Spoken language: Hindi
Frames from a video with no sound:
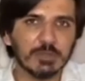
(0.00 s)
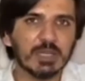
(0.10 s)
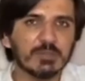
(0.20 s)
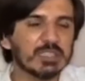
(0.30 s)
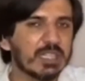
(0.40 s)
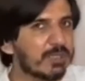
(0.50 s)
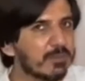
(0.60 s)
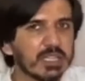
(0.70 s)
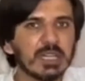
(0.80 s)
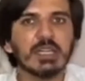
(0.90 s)
के बारे में ज़रा ये
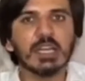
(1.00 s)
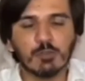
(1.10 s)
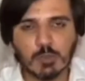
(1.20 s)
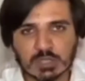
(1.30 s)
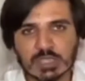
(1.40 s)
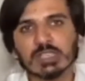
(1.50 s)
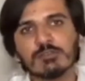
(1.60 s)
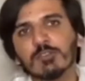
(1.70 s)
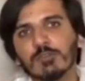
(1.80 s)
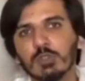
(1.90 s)
बता रहे हैं कि वो बहुत ज़्यादा
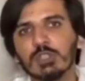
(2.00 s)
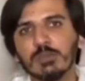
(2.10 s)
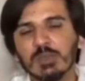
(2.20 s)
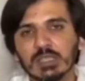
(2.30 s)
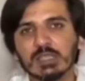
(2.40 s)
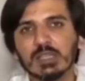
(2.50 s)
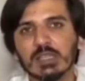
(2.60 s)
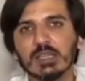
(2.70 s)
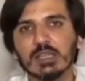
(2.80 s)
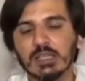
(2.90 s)
इस वक्त फ़ौज की मिनते
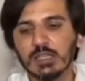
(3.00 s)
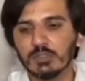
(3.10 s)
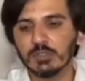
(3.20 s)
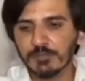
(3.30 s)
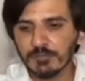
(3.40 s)
तरले कर रहे हैं और